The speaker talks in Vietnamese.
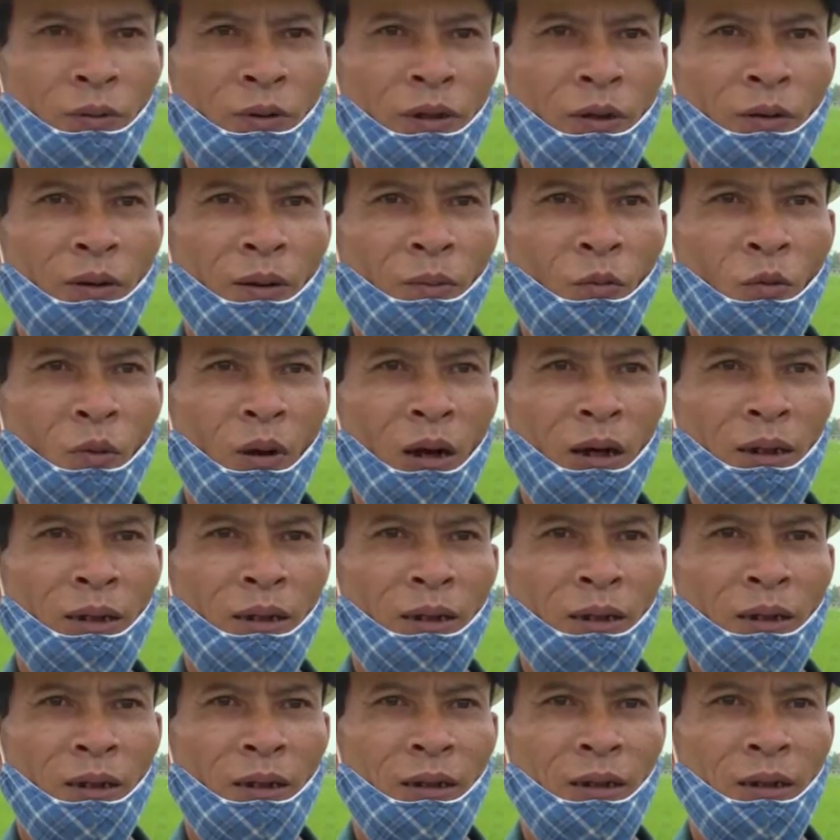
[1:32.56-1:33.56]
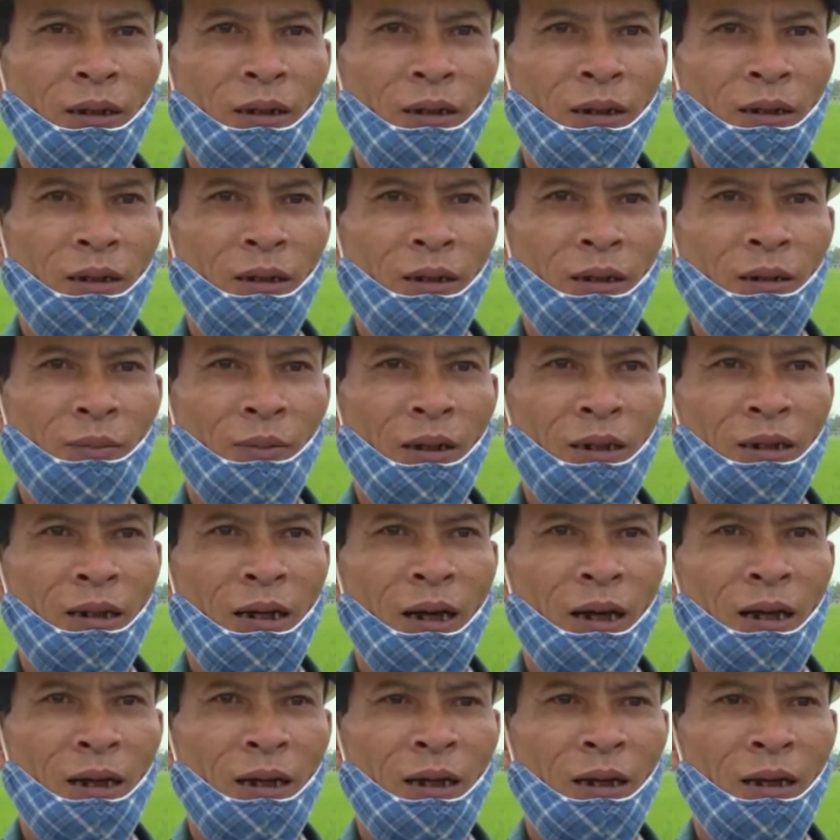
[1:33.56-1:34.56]
nhiều năm qua thì hợp tác
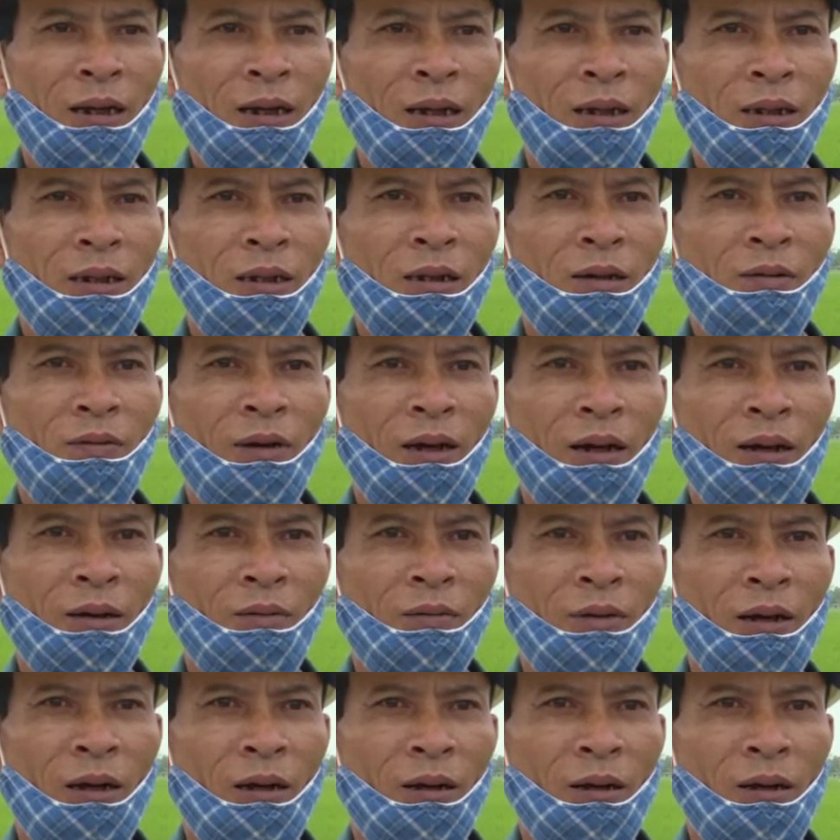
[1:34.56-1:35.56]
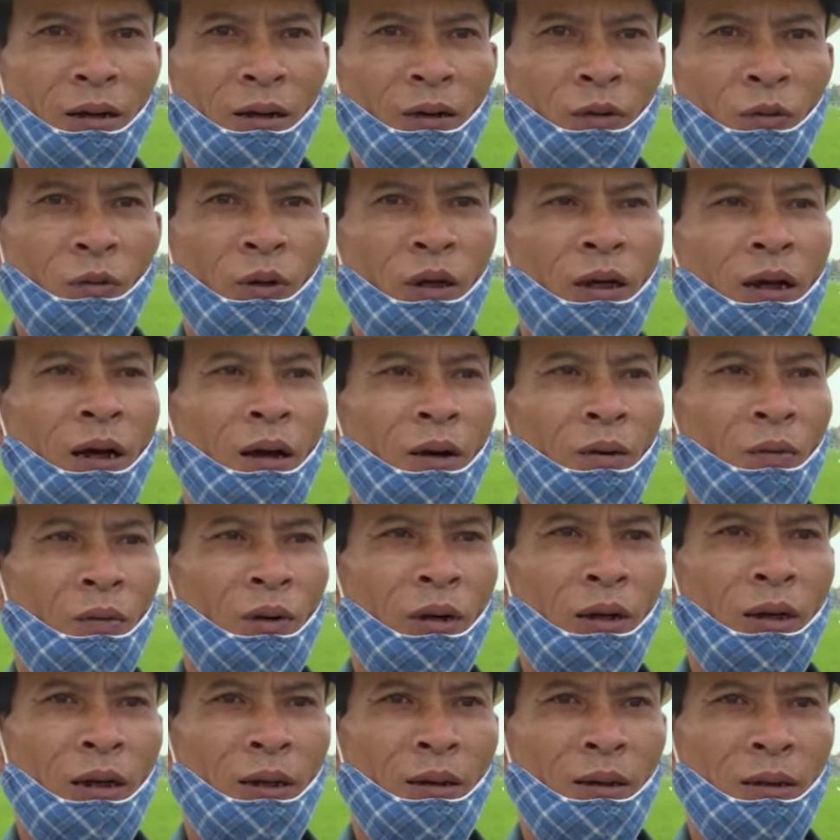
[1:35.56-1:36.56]
xã đã đưa về và khuyến
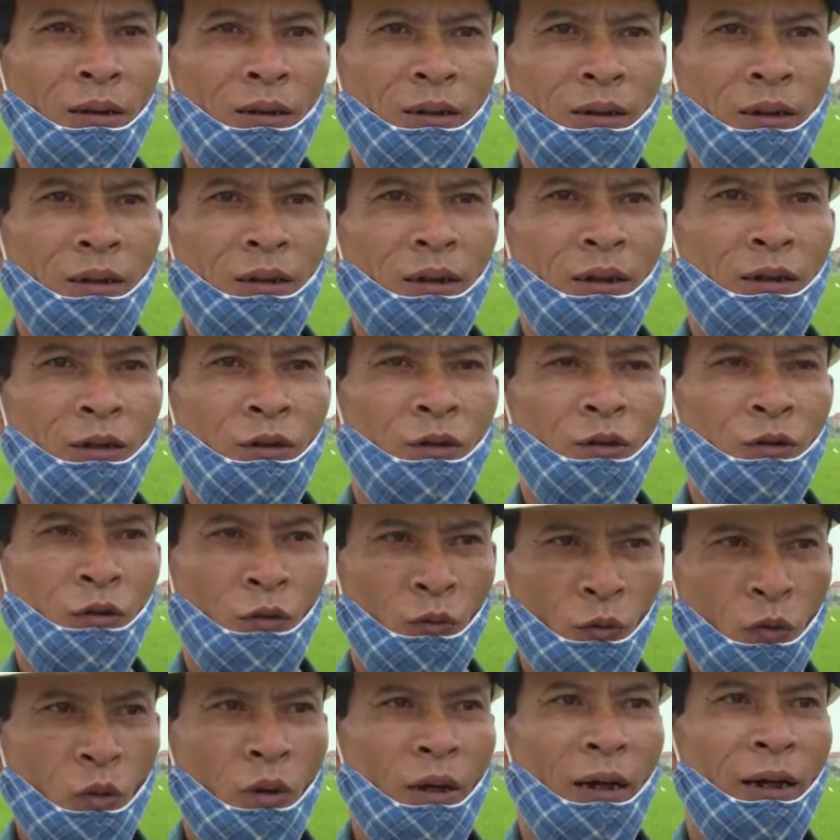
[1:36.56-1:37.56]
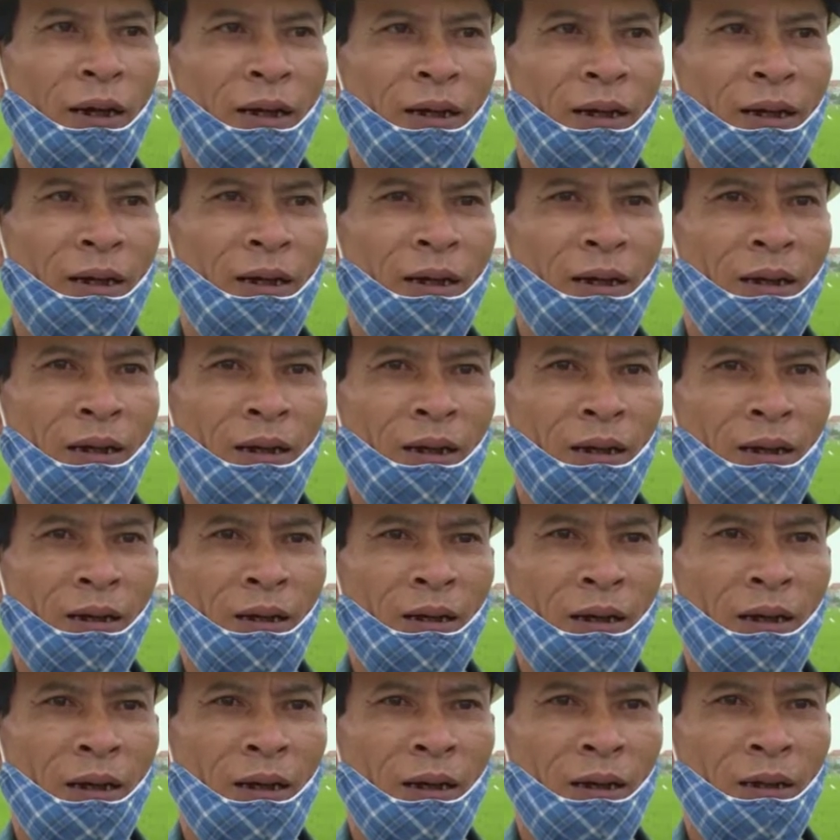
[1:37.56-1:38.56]
cáo là nhân dân dùng thuốc này
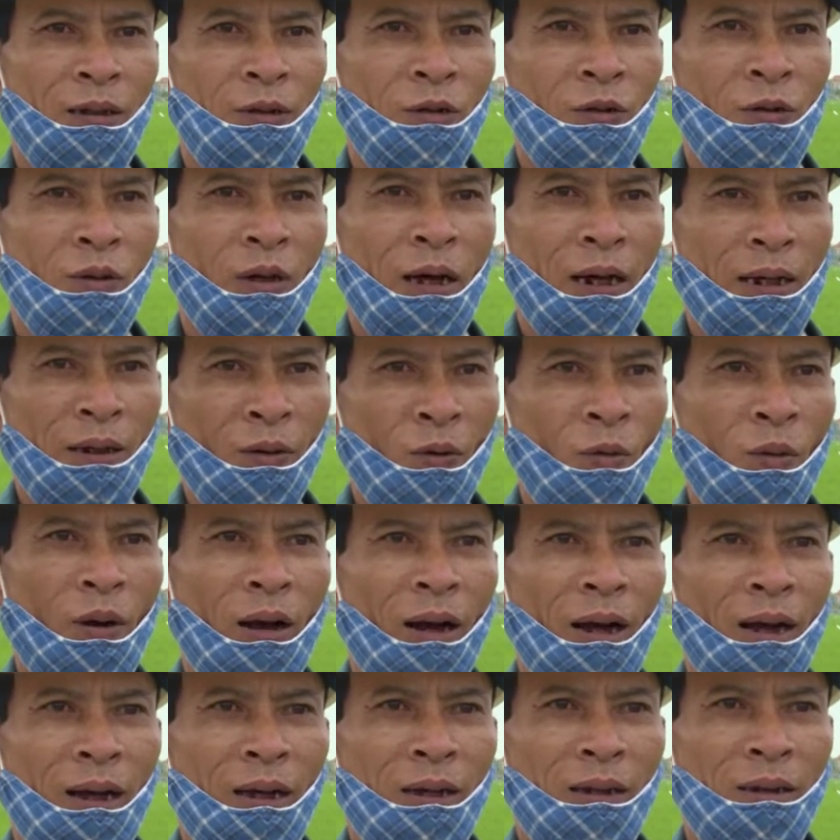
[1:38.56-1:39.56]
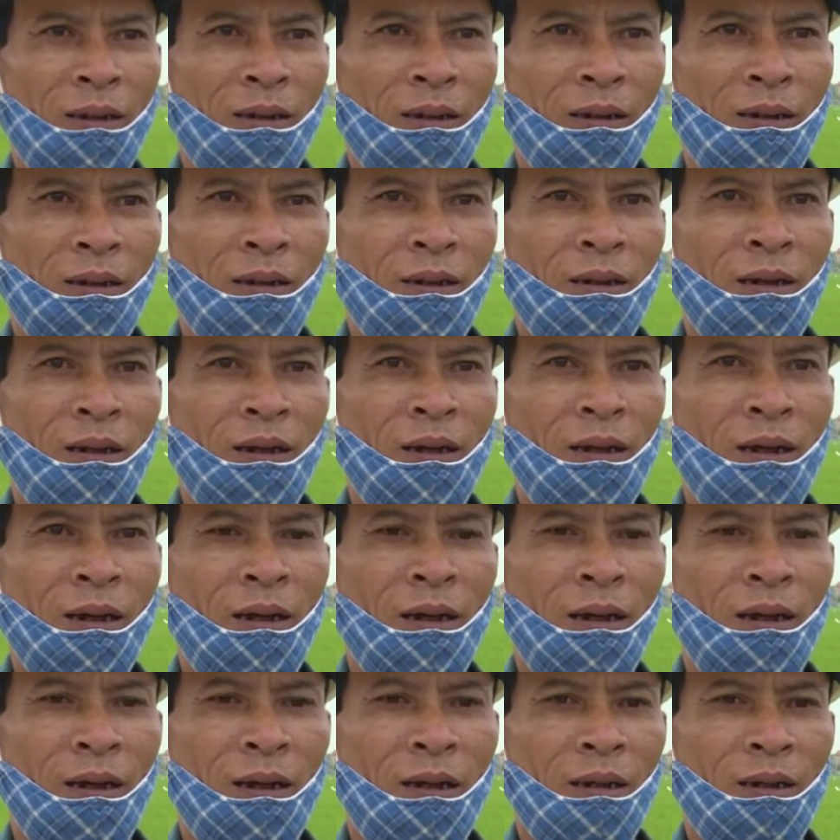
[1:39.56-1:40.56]
để cho đạt hiệu quả. Thứ nhất
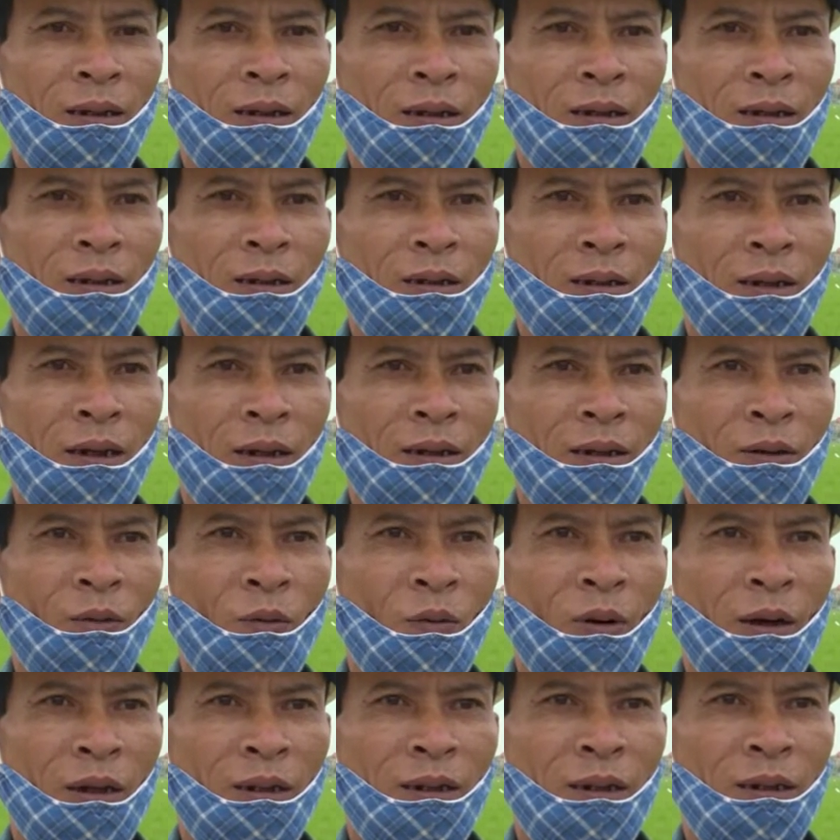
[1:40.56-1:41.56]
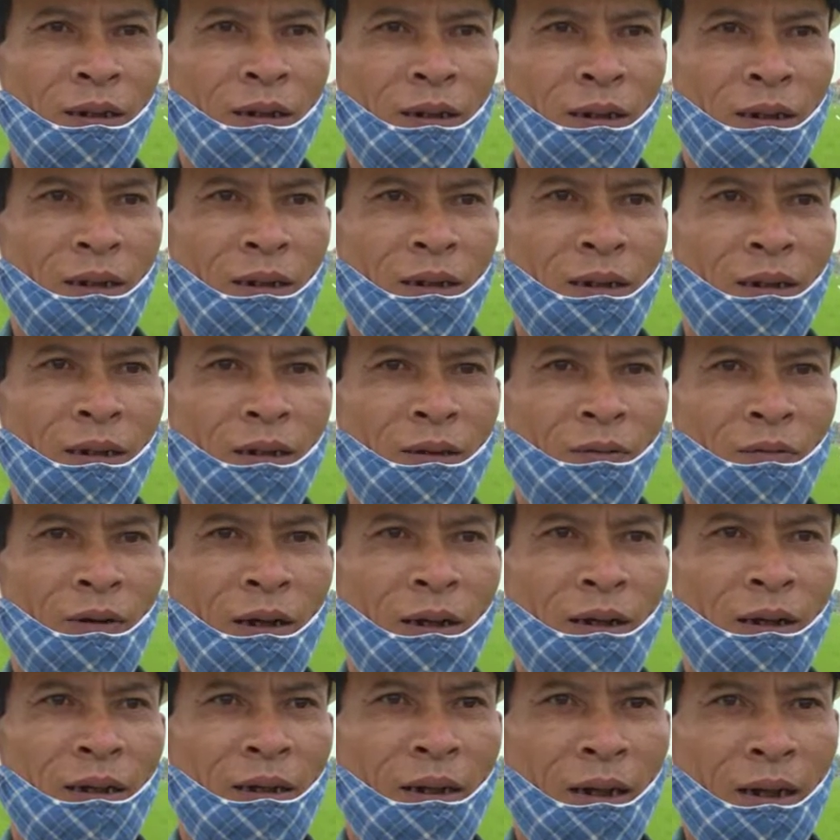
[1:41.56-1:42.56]
là đạt hiệu quả giá trị
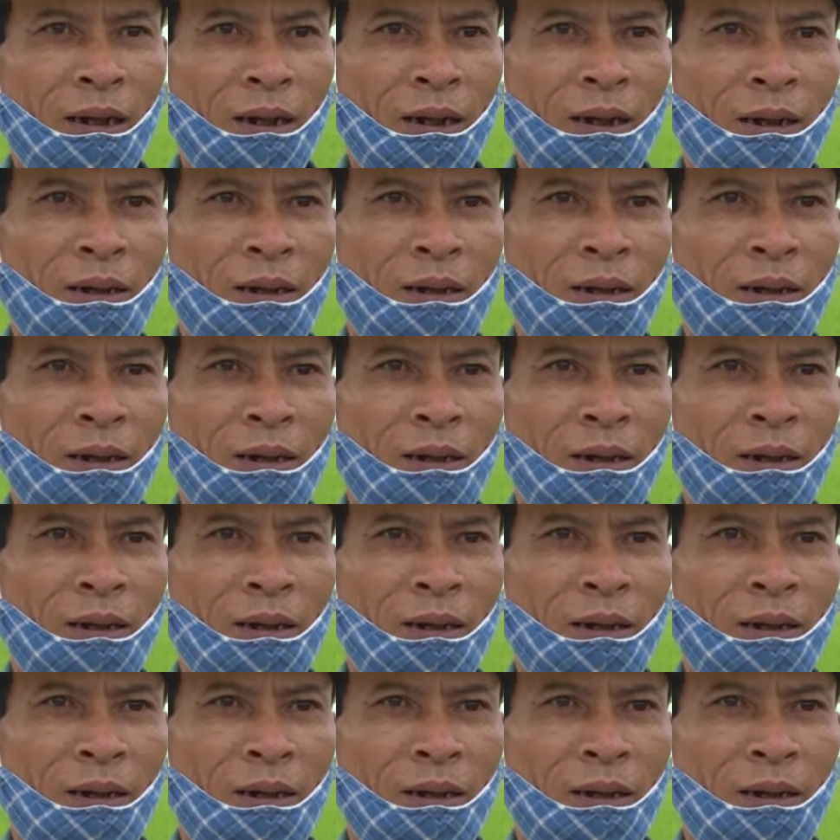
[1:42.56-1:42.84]
về kinh tế.